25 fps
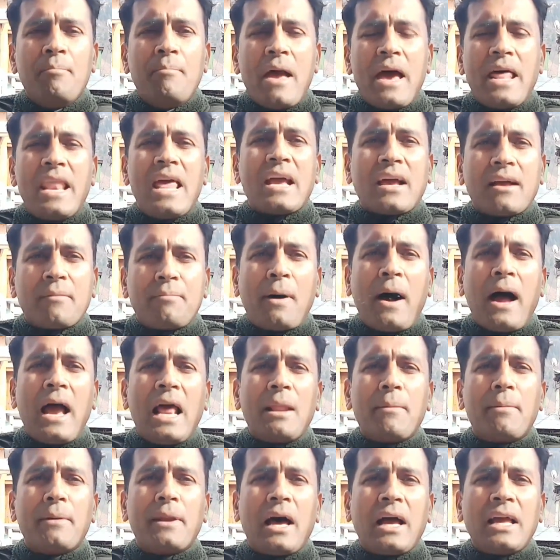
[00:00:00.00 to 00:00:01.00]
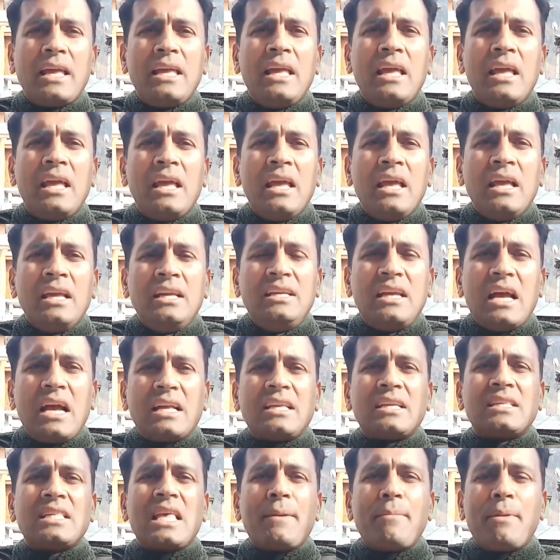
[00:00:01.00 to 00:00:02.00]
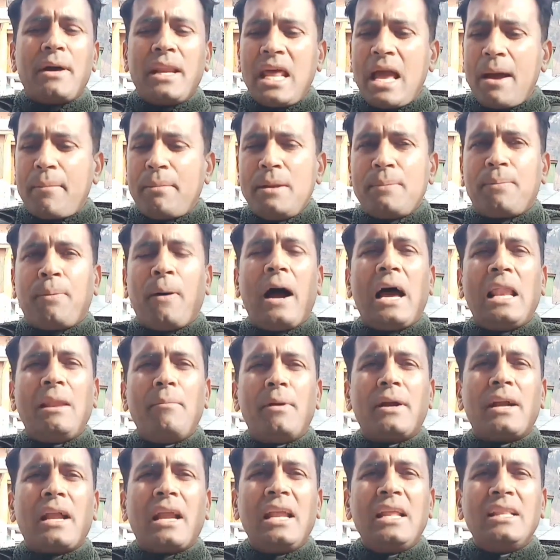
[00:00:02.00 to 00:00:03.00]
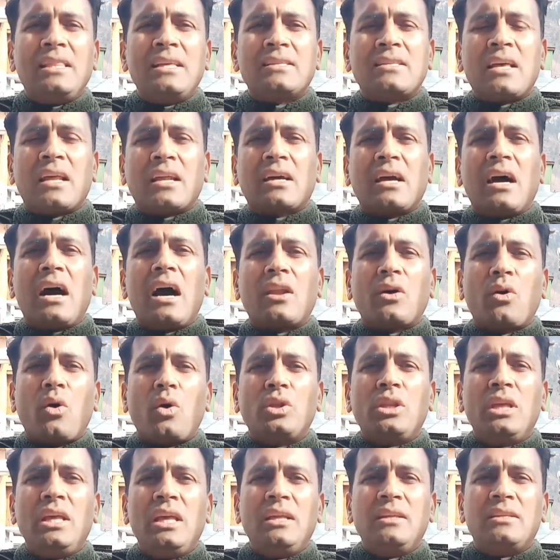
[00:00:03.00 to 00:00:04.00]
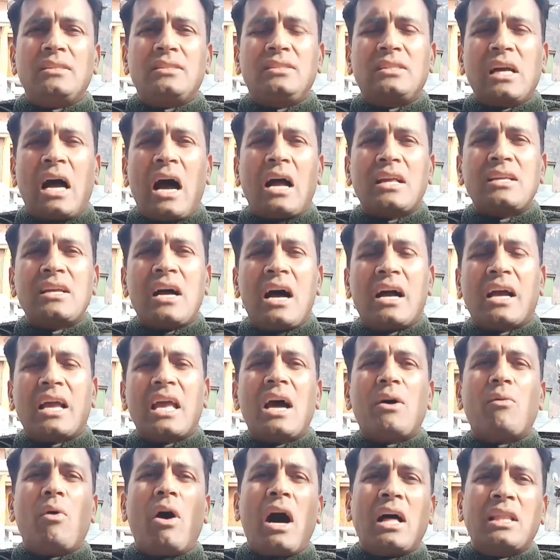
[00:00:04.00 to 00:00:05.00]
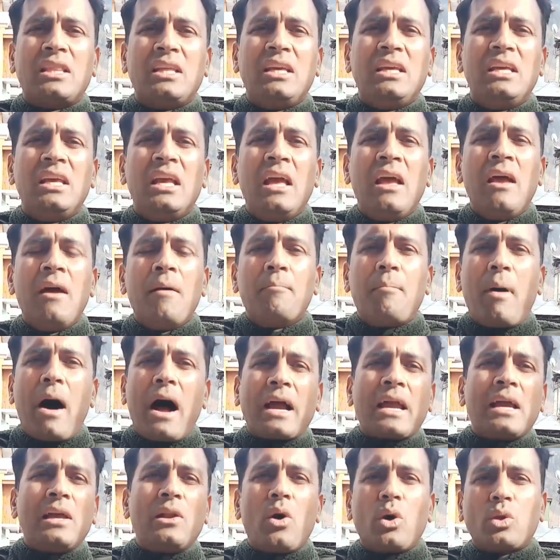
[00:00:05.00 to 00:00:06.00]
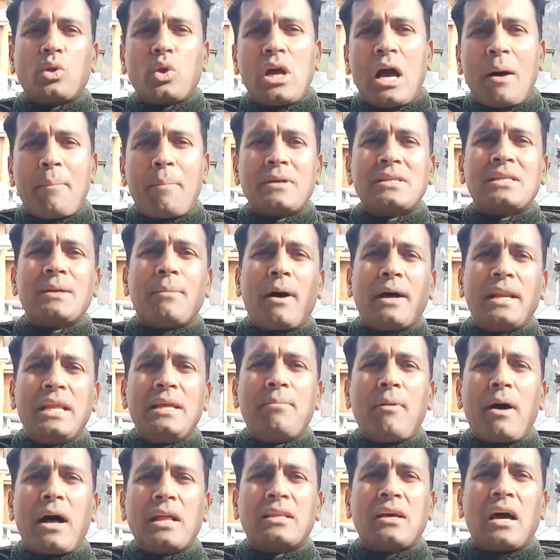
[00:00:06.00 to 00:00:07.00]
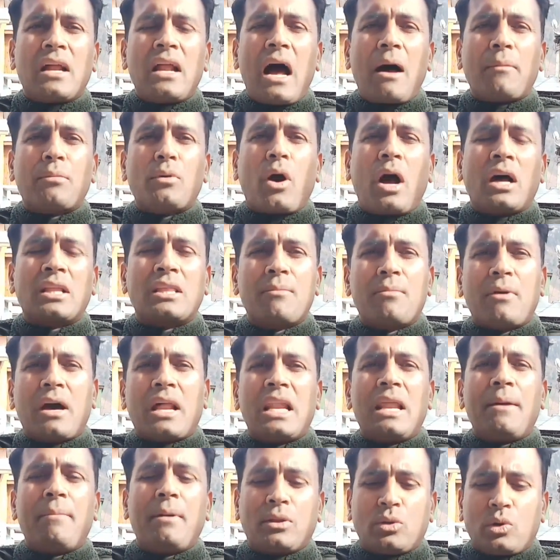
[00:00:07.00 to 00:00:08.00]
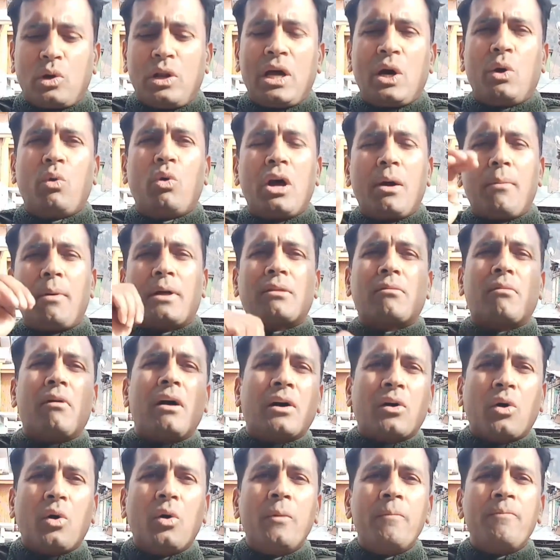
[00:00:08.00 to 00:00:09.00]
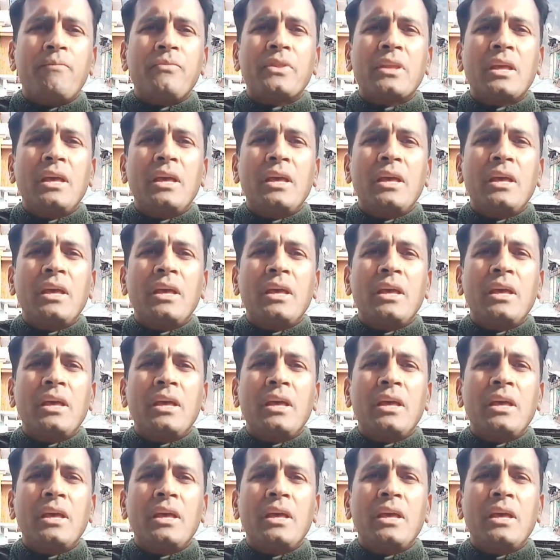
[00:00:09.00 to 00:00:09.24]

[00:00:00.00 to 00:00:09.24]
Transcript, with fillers: मैंने एक फाइल बनाई ये चीज़ें मैंने अपनी फाइल में डाली थी सरकार को दी जहां जहां गया वहां दी बाकी लोग तो यहां पर जबानी बात कर आप तो ख़त्म करने पर तुले हुए भद्रवा को